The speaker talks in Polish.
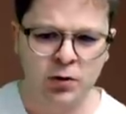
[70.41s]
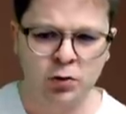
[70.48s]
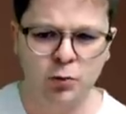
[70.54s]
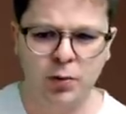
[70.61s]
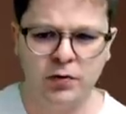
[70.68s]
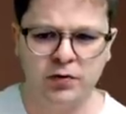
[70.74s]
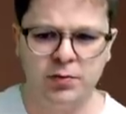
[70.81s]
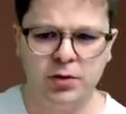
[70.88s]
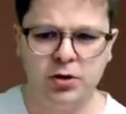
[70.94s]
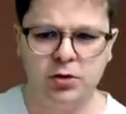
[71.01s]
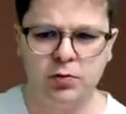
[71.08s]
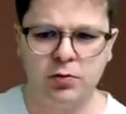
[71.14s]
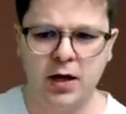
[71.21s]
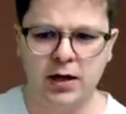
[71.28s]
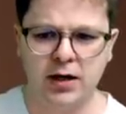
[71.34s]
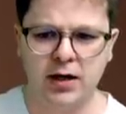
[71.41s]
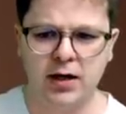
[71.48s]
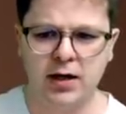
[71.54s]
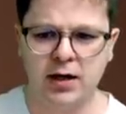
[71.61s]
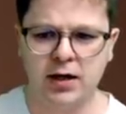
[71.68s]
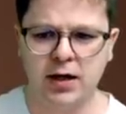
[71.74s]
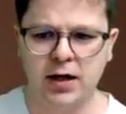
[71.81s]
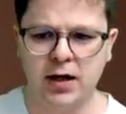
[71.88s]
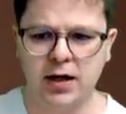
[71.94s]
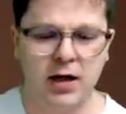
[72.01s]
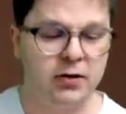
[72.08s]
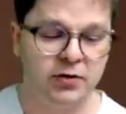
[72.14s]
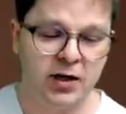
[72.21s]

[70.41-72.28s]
Tu po wybiciu HGHG,